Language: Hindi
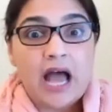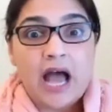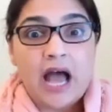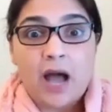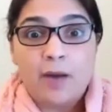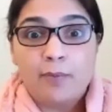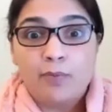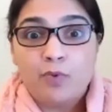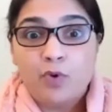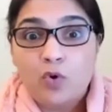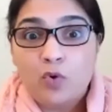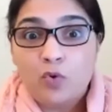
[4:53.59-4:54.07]

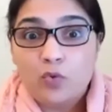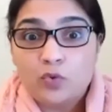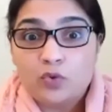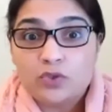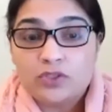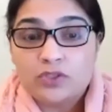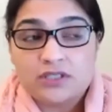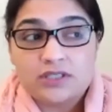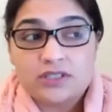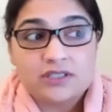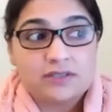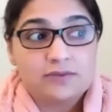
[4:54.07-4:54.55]
आपको उस
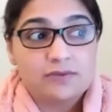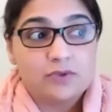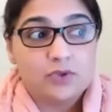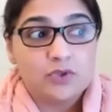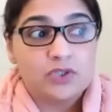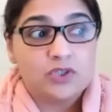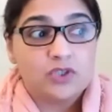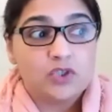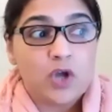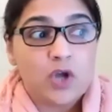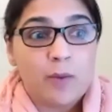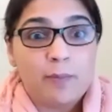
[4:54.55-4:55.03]

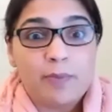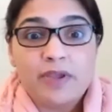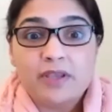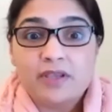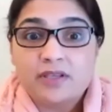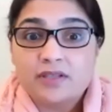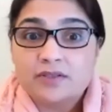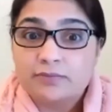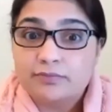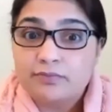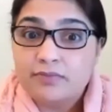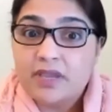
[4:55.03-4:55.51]
उस टॉपिक
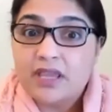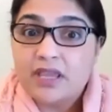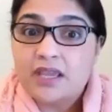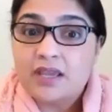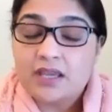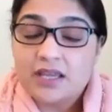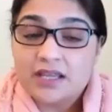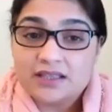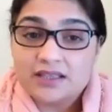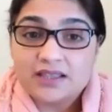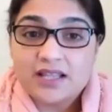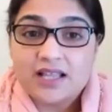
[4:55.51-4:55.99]
में
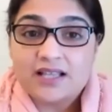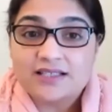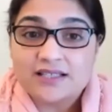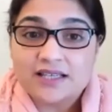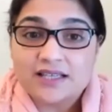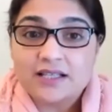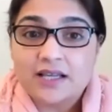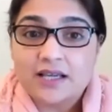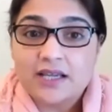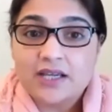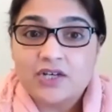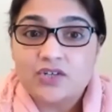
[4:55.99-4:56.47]
इतना
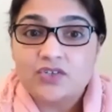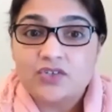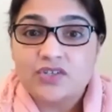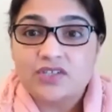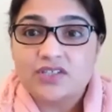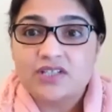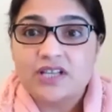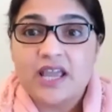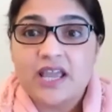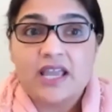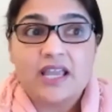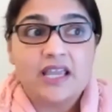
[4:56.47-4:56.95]
ज्यादा
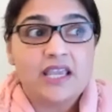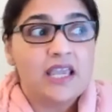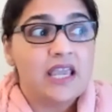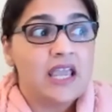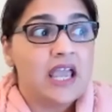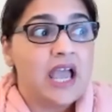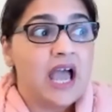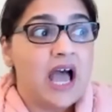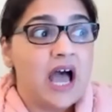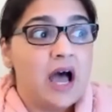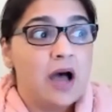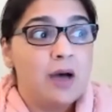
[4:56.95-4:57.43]
इंटरेस्ट है कि
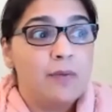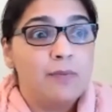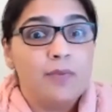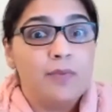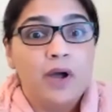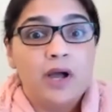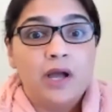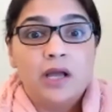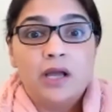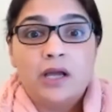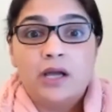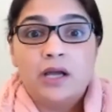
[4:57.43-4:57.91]
आप
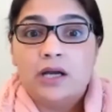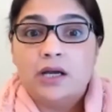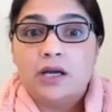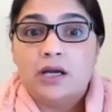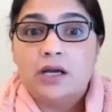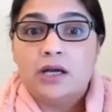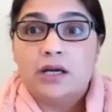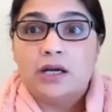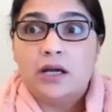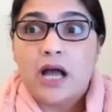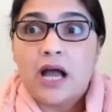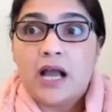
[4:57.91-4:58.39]

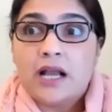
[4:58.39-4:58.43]
uh,